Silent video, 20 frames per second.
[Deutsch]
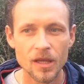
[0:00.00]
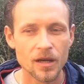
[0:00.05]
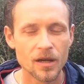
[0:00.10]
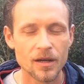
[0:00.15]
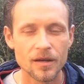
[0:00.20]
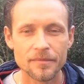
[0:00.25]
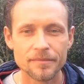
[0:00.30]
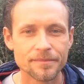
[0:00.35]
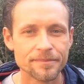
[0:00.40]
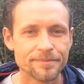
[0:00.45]

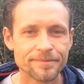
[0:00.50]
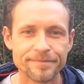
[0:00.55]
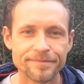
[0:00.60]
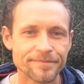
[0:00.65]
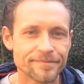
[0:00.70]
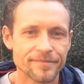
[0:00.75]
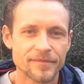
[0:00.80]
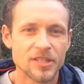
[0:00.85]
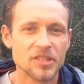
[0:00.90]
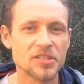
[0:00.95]
ähm,
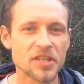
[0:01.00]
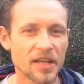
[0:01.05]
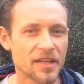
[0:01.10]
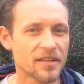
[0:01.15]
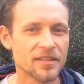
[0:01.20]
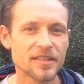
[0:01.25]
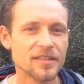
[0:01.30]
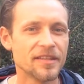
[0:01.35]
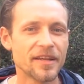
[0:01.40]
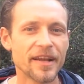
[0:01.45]
ist
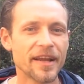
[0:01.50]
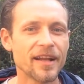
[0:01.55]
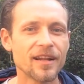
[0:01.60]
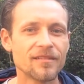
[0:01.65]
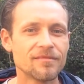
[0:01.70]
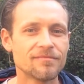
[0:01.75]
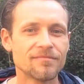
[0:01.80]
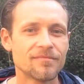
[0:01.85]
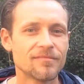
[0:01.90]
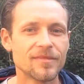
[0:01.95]
eigentlich in der
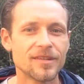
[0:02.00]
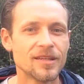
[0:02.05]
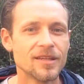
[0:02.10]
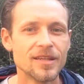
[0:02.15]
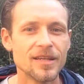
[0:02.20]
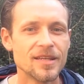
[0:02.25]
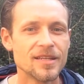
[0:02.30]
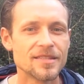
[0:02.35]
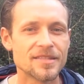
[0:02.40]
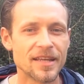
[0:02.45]
Regel
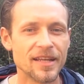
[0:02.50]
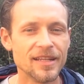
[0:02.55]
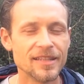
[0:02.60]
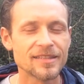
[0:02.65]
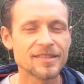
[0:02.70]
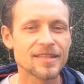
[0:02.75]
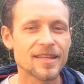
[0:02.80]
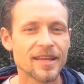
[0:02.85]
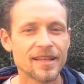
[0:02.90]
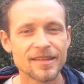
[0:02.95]

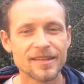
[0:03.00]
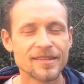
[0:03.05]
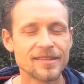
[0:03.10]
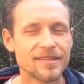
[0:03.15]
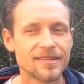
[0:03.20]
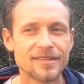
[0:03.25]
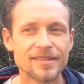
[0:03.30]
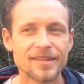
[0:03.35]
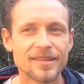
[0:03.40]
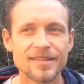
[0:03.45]

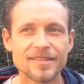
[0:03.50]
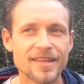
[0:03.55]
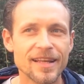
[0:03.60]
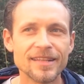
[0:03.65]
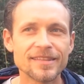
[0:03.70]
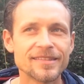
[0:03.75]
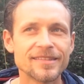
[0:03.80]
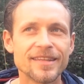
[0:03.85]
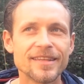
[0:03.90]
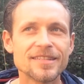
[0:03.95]
selten, äh,
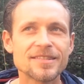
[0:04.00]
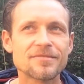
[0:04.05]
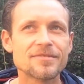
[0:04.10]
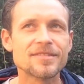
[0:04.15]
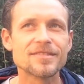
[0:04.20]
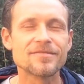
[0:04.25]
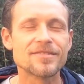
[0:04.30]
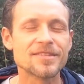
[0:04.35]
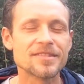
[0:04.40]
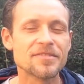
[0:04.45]
selten das,
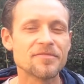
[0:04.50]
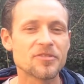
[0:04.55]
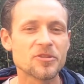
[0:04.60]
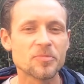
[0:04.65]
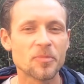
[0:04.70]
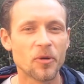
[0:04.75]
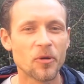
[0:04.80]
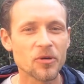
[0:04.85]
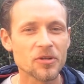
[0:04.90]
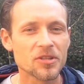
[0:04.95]
was, was sie
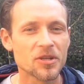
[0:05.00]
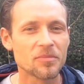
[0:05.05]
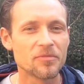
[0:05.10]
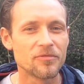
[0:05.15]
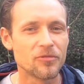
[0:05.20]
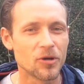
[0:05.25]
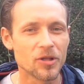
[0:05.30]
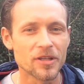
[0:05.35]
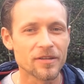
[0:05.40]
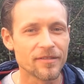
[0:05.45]
versprochen haben
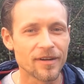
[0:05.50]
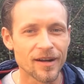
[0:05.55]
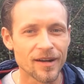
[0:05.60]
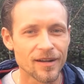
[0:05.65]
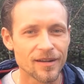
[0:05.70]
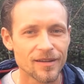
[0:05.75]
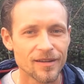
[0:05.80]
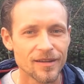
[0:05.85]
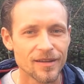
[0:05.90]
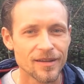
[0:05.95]
vor der
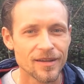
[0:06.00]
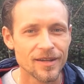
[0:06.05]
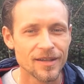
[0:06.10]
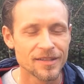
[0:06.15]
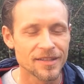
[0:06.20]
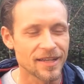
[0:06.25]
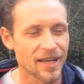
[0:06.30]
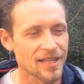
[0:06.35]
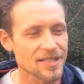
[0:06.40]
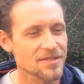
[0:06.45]
Wahl.
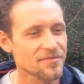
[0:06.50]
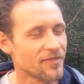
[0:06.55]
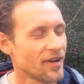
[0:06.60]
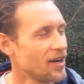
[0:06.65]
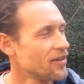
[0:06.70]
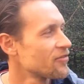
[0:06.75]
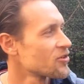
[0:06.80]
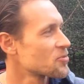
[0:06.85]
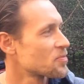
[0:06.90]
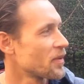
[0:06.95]
Die ganzen
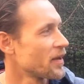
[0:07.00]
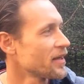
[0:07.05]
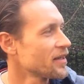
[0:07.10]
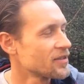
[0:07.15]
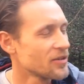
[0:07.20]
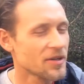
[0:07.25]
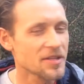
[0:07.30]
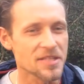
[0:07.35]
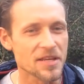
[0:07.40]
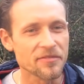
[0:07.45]

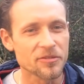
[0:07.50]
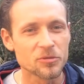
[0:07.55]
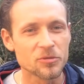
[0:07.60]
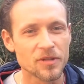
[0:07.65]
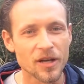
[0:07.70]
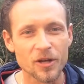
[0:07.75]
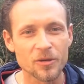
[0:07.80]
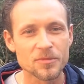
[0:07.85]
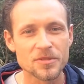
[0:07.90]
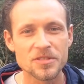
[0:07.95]
Wahlversprechen, da geht es einfach nur
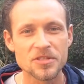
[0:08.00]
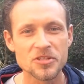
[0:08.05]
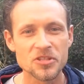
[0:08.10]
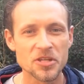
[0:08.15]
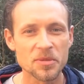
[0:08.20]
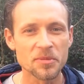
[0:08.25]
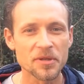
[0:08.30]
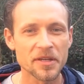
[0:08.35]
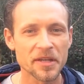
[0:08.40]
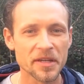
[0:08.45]
darum, dass die
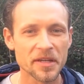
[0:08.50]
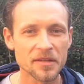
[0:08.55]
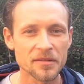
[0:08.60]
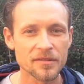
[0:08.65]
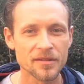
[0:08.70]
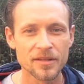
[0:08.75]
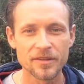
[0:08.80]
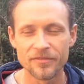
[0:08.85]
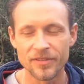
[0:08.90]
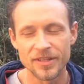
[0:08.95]
Stimmen
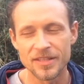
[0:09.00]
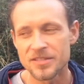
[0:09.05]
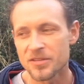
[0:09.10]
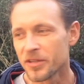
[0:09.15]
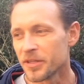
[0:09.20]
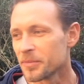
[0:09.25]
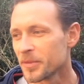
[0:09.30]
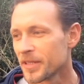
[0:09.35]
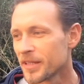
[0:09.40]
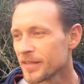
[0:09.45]
kriegen. Wenn das
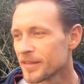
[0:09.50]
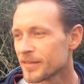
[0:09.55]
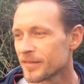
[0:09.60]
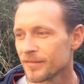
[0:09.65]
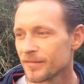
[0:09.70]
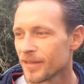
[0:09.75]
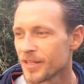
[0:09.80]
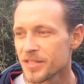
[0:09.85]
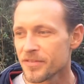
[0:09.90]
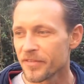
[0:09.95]
noch jemand,
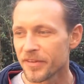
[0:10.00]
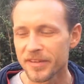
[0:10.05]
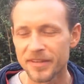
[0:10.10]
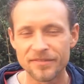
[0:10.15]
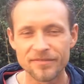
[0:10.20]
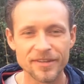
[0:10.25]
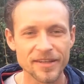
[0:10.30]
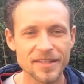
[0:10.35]
also wenn